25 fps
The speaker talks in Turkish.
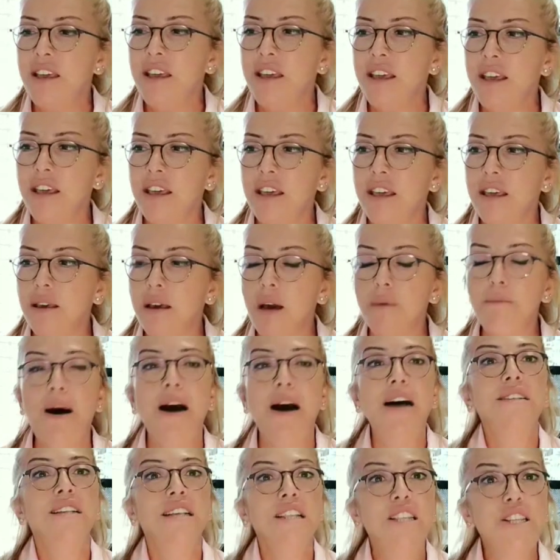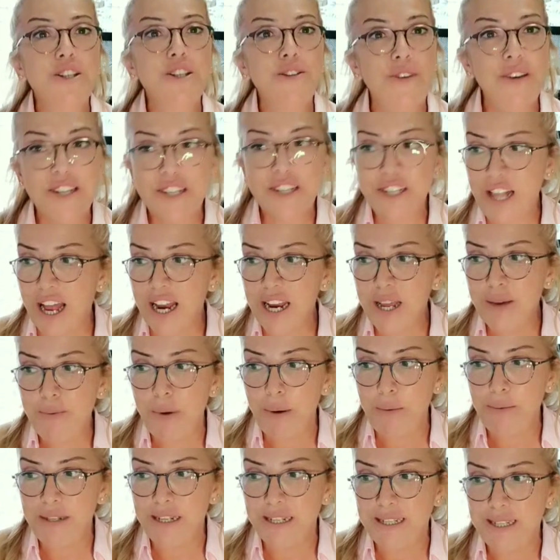ee, bazı alışverişler
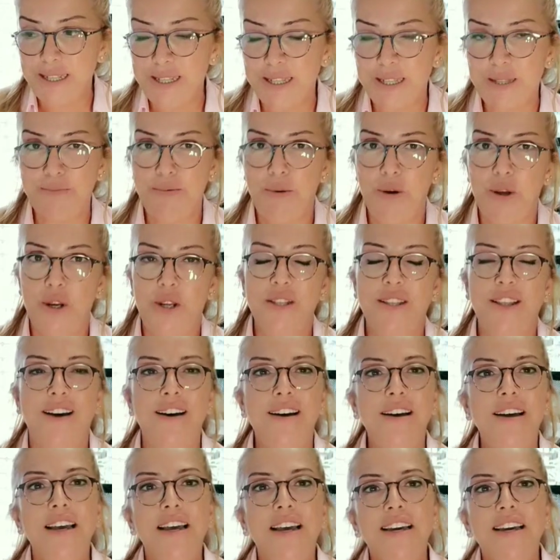yapabilirsiniz bu arada.